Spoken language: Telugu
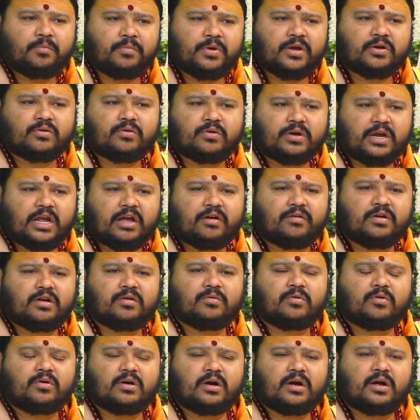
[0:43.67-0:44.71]
మీకు
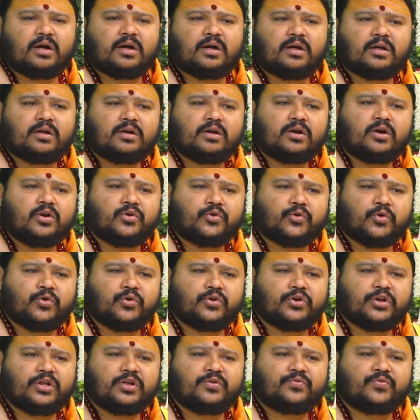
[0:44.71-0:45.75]
కేవలం ఒక
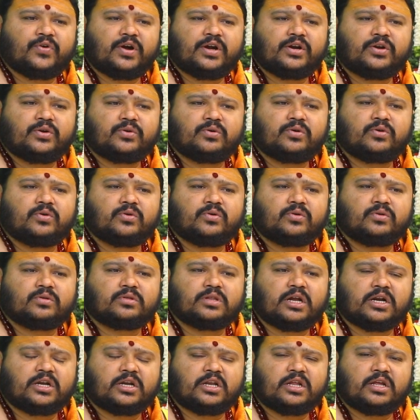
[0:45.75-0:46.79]
ట్వంటీ ఫైవ్ టు
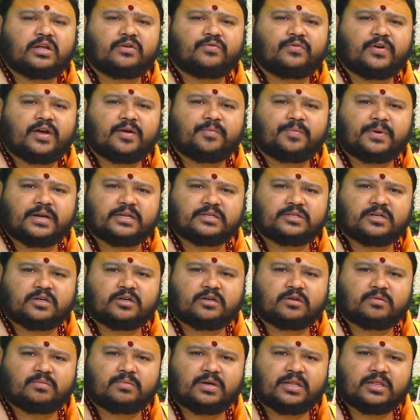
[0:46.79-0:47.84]
థర్టీ ఫైవ్
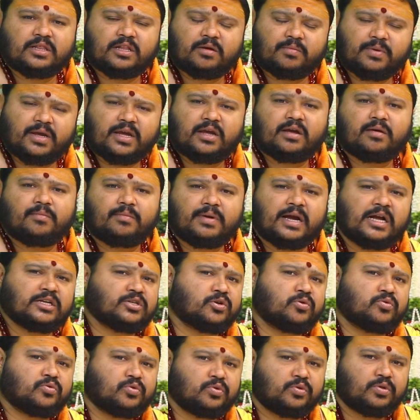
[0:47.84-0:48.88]
పర్సెంట్ మందమే
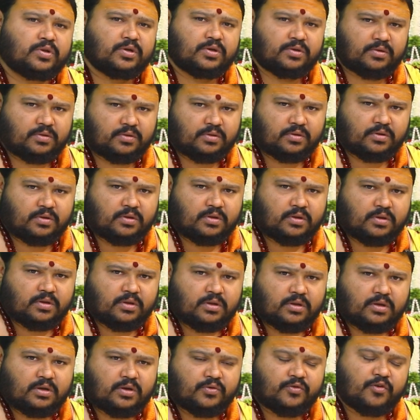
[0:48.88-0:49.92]
మ్యాచ్ అవుతుంది
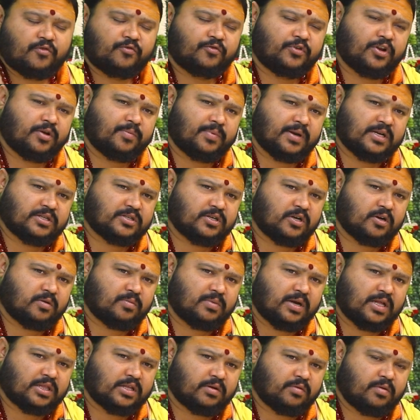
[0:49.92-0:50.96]
ఫిఫ్టీ పర్సెంట్
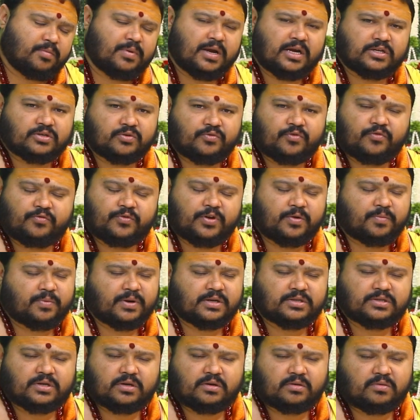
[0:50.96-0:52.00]
మాత్రమే మ్యాచ్ ఫిఫ్టీ
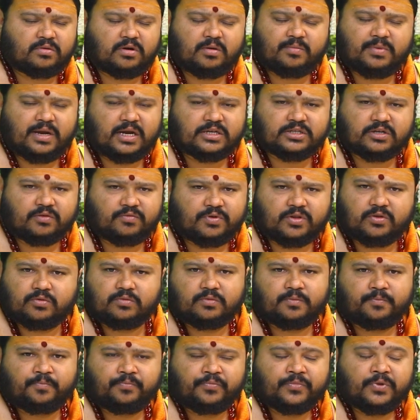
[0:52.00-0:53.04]
పర్సెంట్ కూడా మ్యాచ్ అవ్వదు
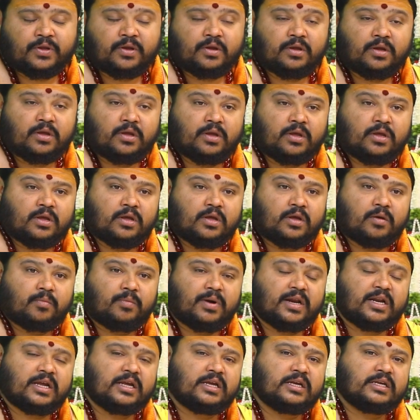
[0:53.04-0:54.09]

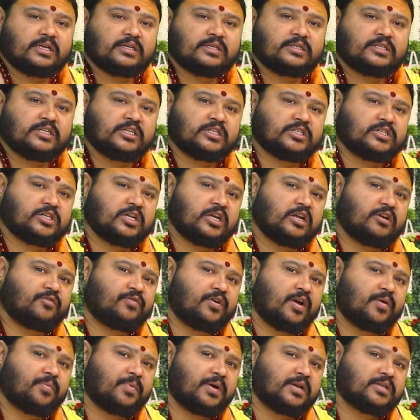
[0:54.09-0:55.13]
మరి సిక్స్టీ
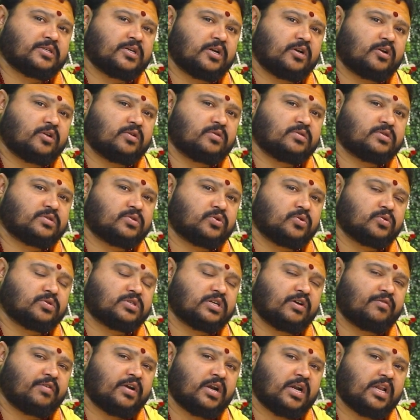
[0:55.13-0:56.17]
ఫైవ్ పర్సెంట్ టు
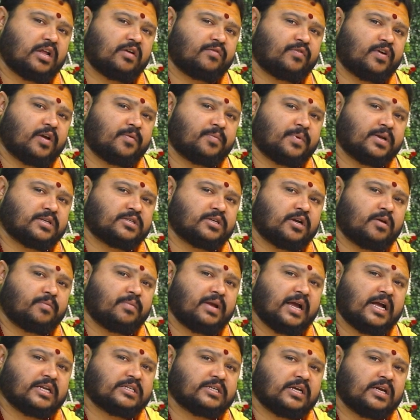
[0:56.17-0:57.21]
సెవెంటీ ఫైవ్ పర్సెంట్
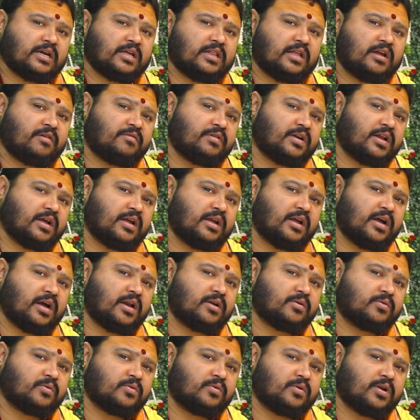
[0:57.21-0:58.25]
మ్యాచ్ అయ్యేది ఏమిటయ్యా
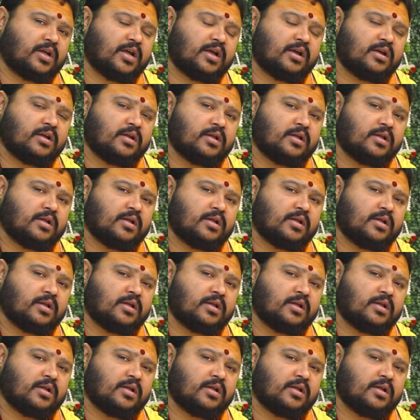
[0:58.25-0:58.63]
అనుకుంటే